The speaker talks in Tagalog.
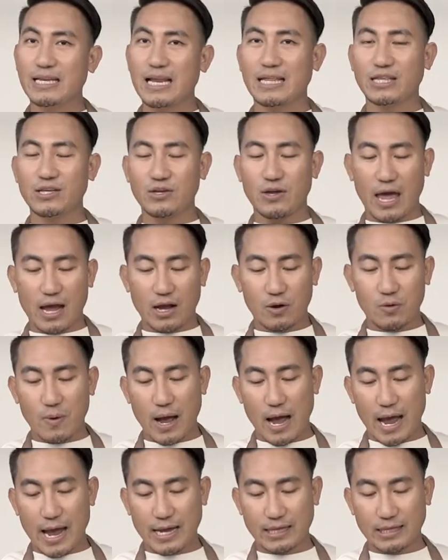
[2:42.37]
na natin yung egg
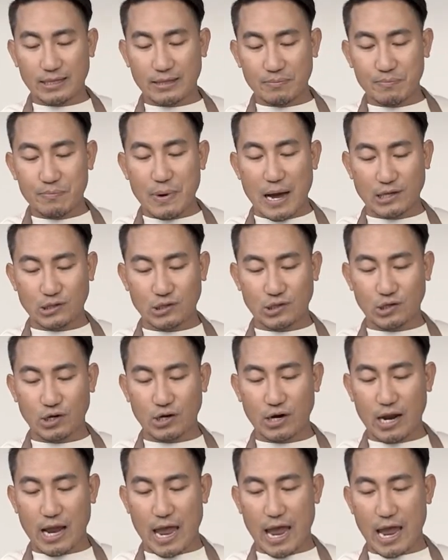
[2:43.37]
white,
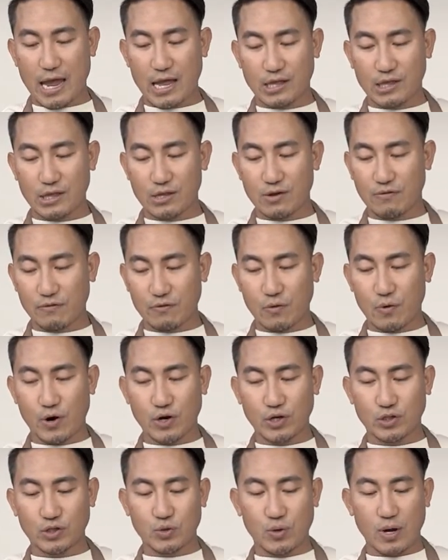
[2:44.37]
butter, and of
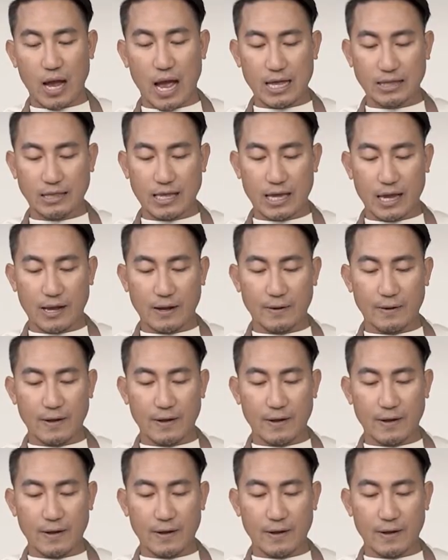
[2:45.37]
course, yung ating